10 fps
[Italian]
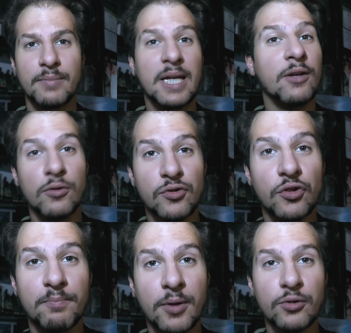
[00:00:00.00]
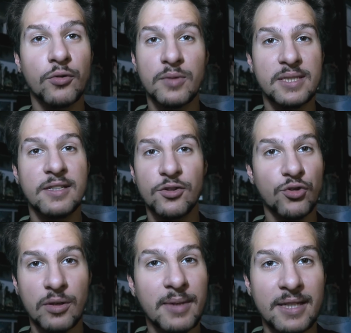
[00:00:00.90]
perché non sopporto questi
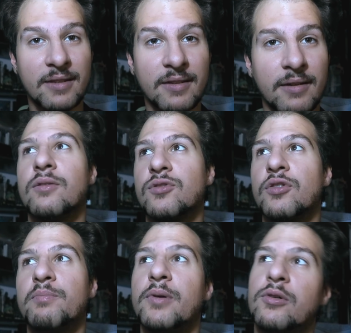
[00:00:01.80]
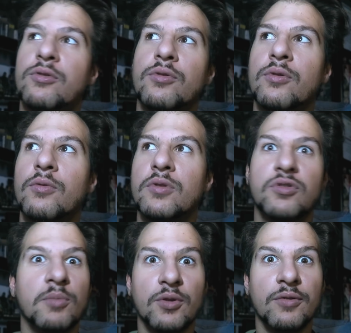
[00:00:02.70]
ragionamenti, non sopporto
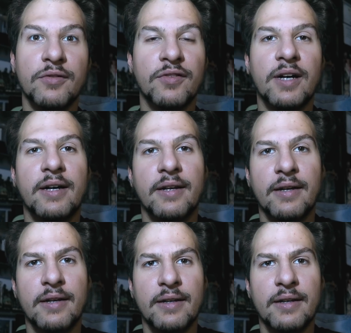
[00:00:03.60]
questo modo di fare.